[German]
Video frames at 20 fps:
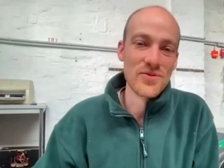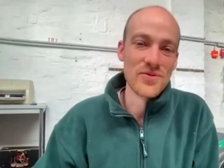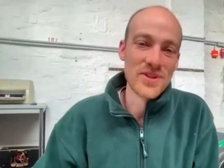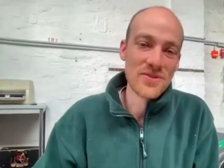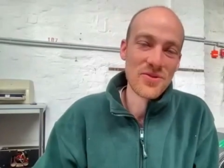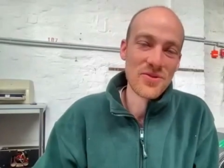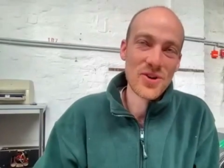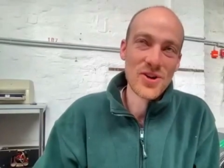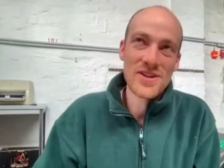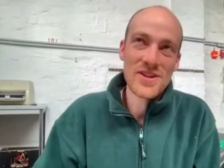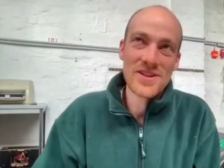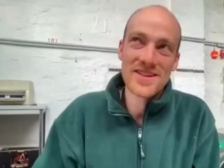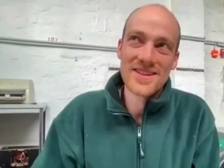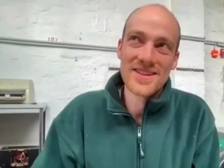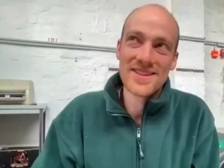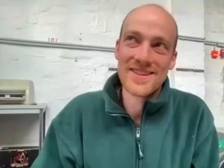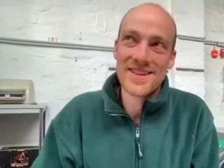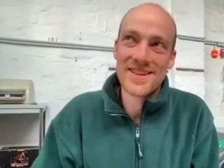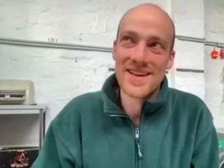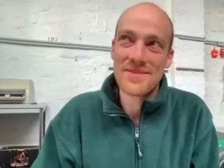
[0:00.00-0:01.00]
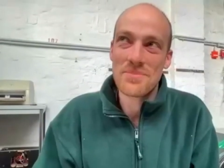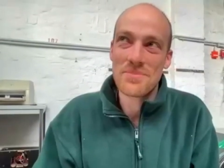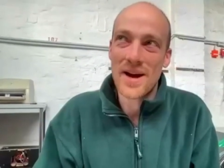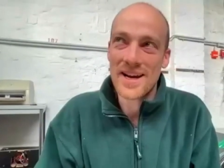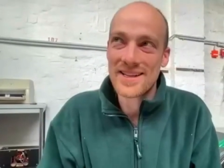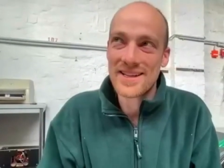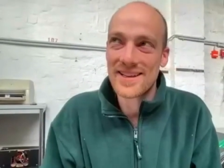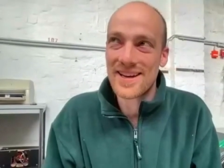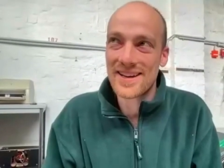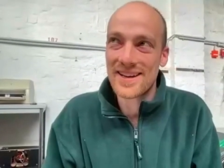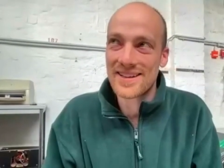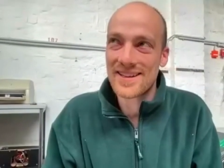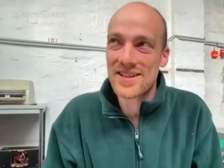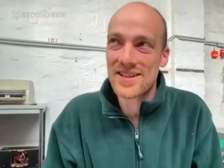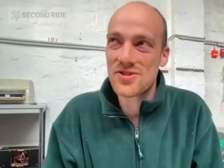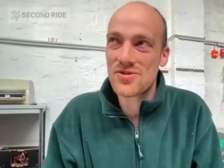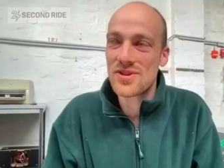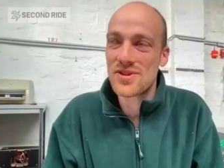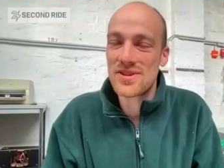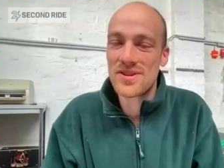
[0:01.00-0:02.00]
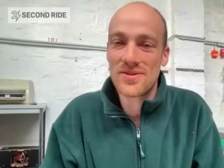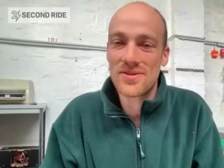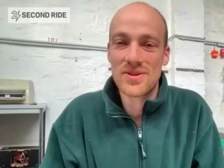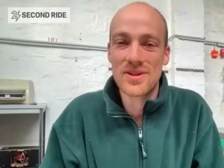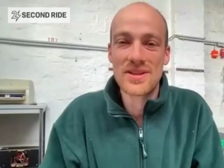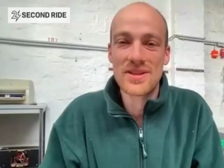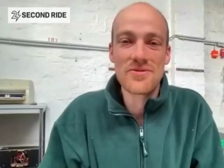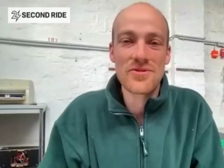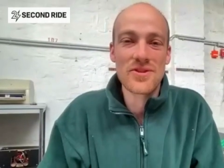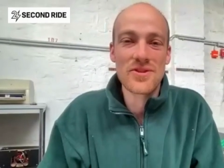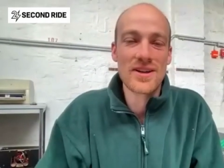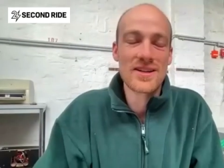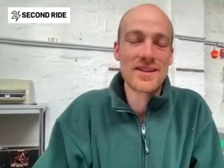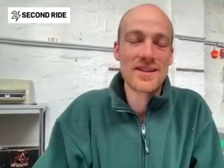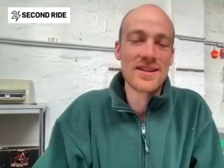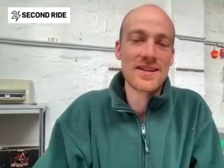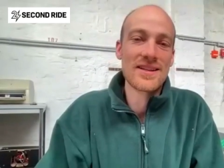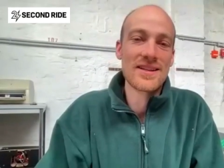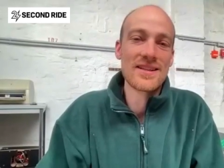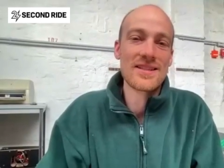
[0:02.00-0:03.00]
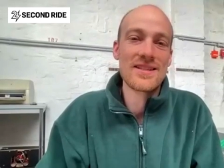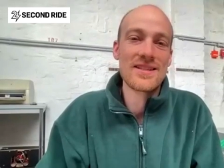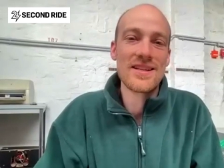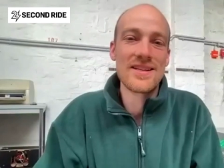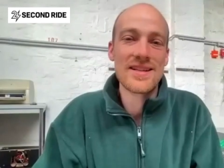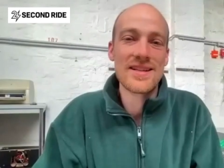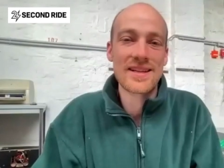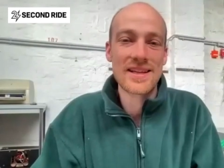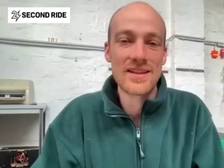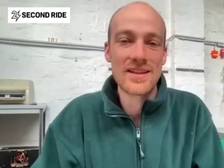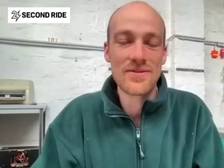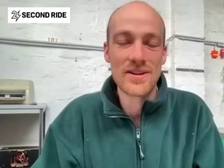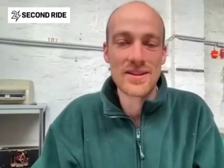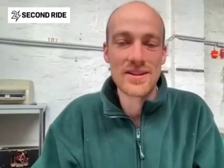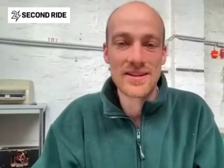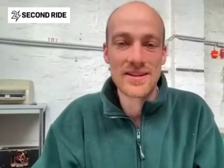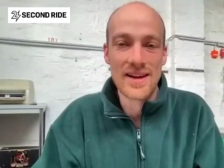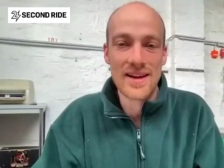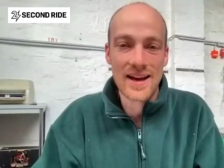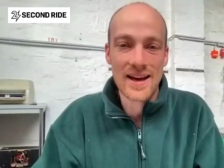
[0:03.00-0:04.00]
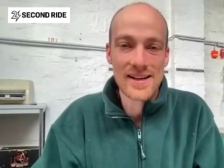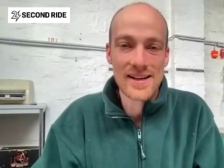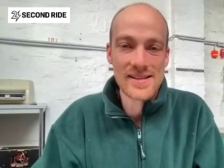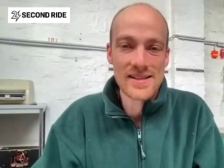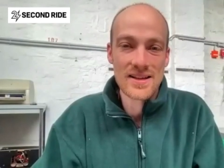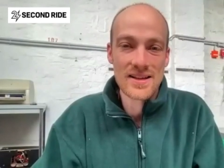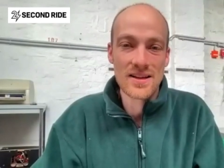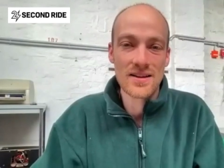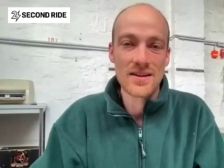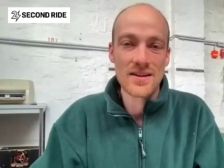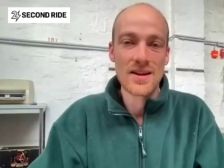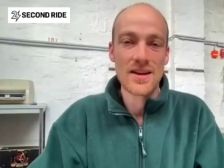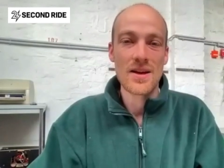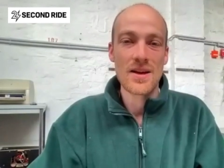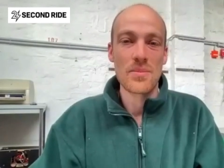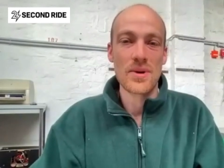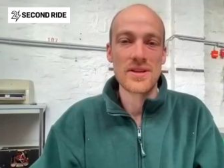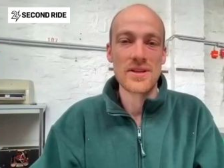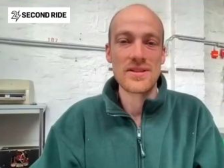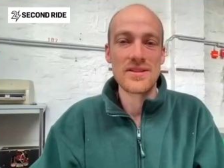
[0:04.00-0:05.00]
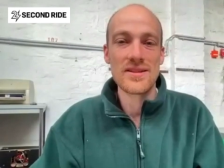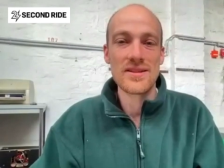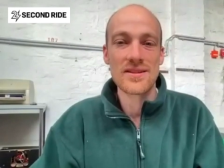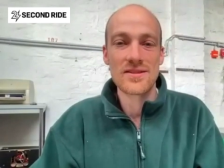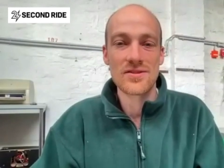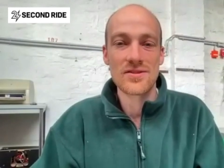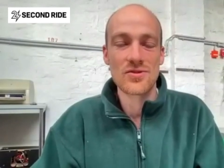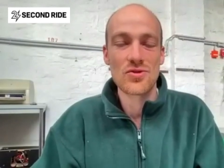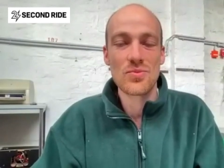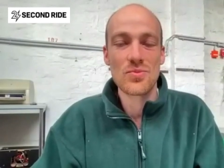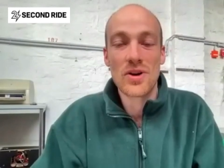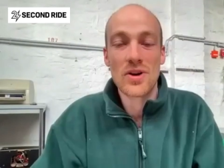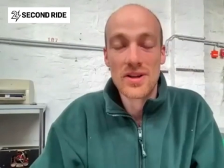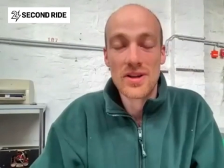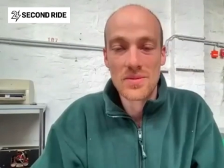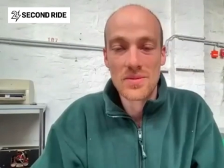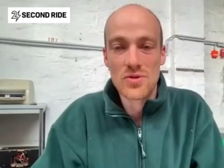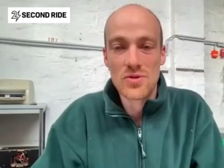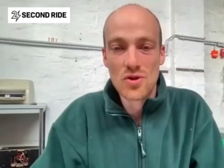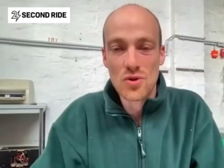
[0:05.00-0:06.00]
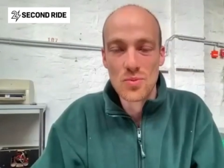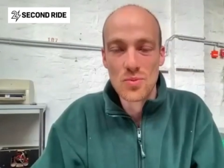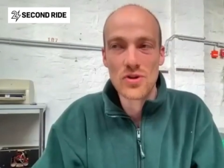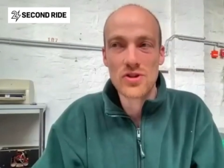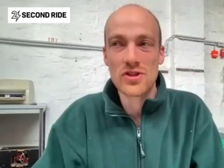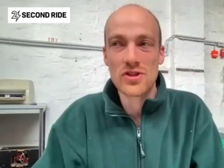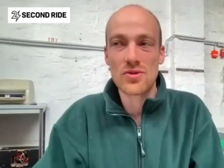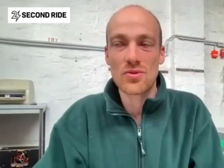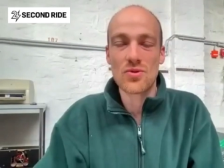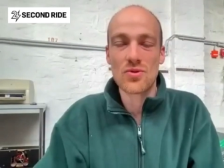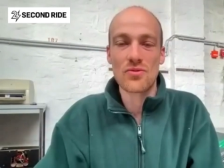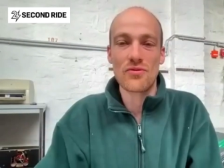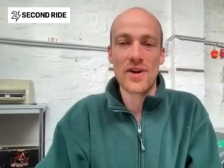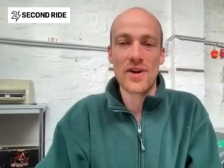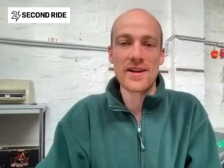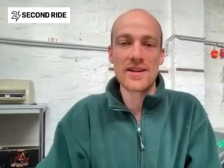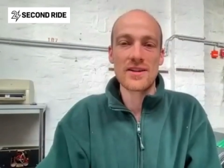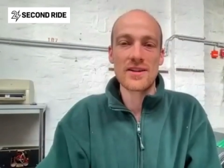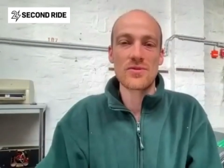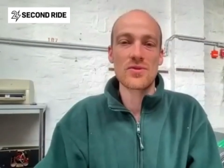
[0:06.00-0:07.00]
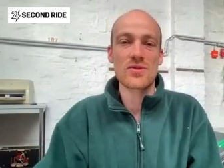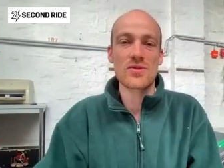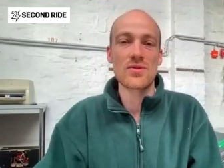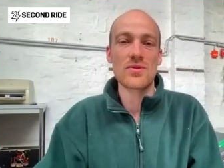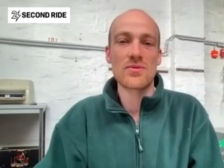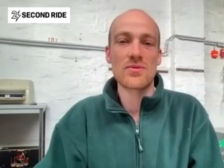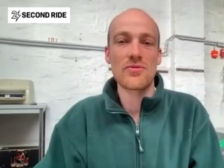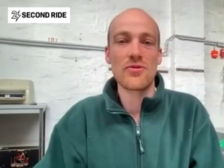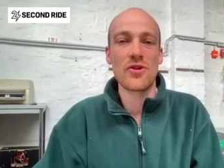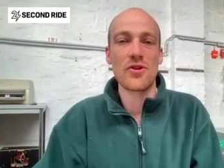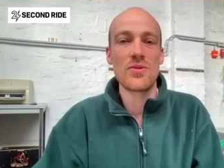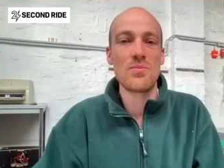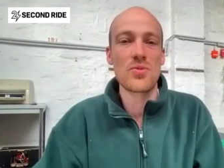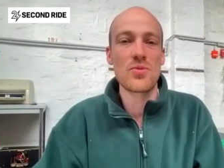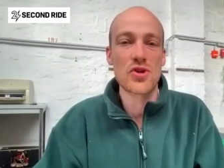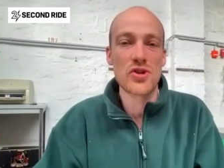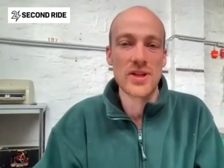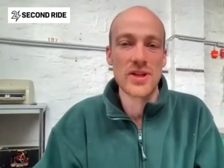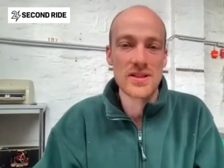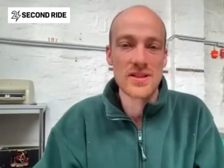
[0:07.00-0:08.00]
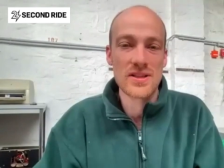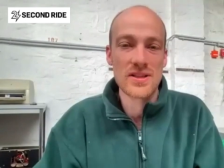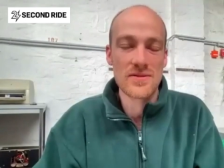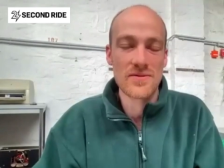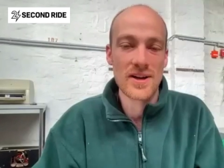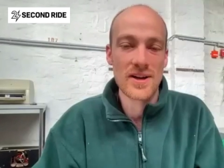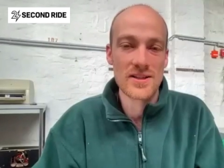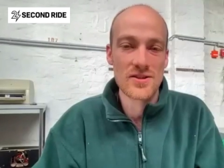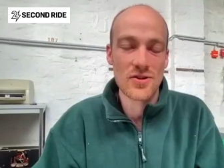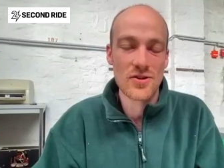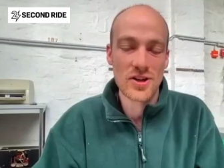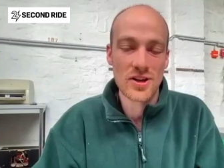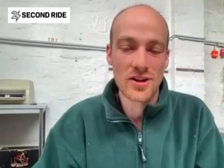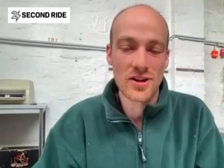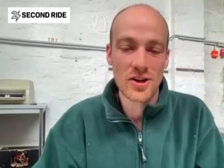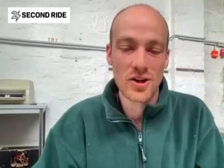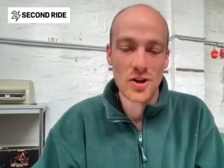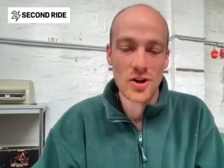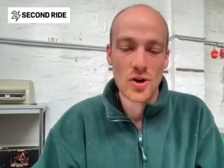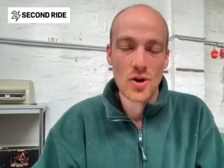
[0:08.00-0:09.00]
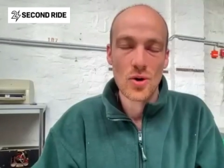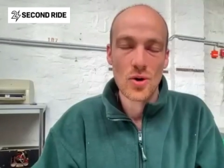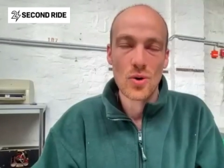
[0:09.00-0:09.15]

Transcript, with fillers: Wir wollen einen Beitrag dazu liefern, dass die Energiewende nachhaltiger passiert über eben die Umrüstung und Weiternutzung von Bestandsfahrzeugen